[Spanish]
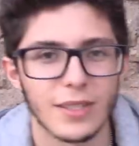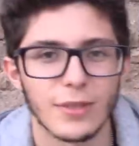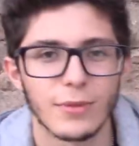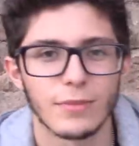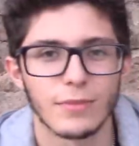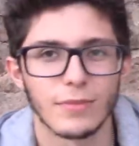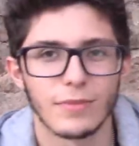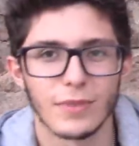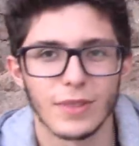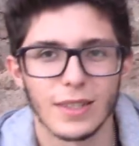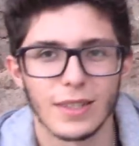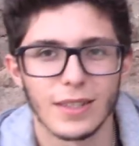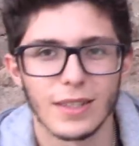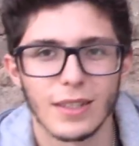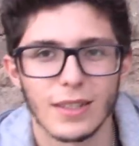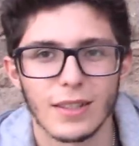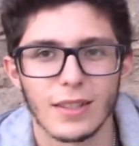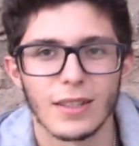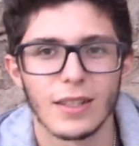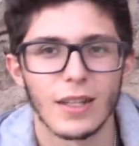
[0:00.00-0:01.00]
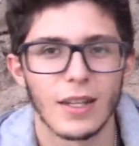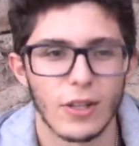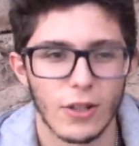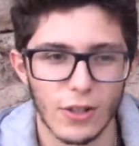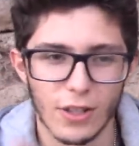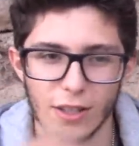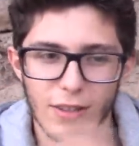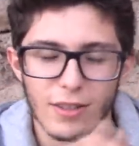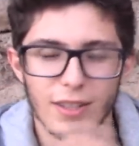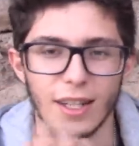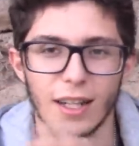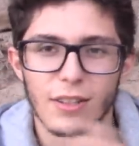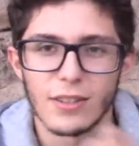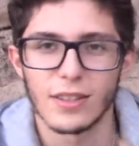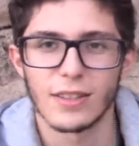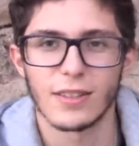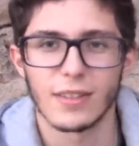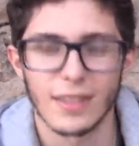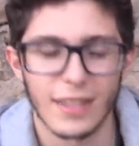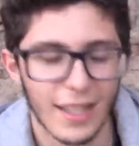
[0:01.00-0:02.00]
¿No, horizontal o vertical? Horizontal,
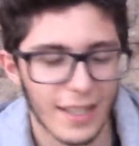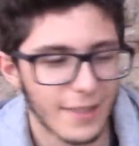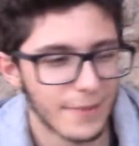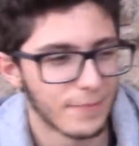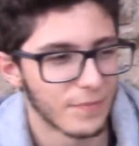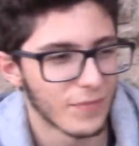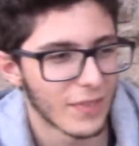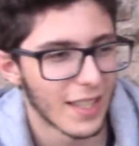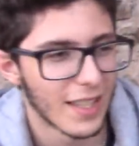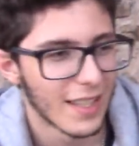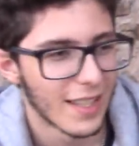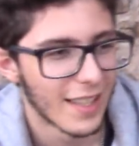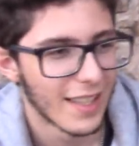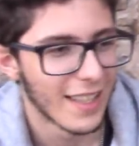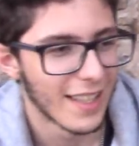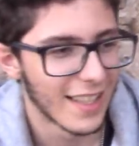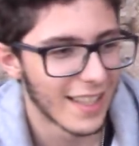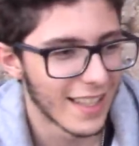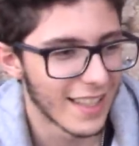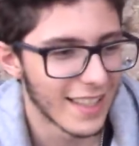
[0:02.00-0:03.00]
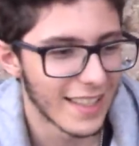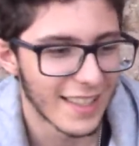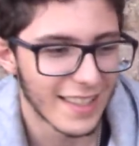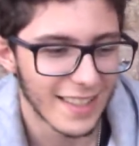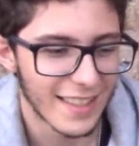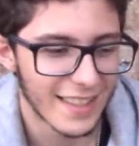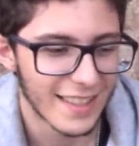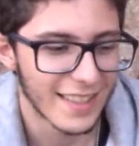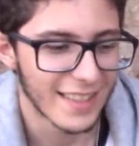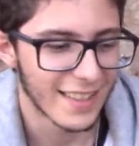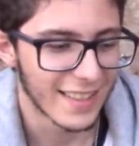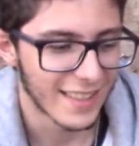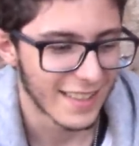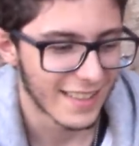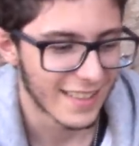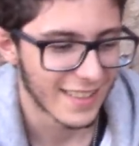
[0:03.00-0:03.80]
horizontal. Y...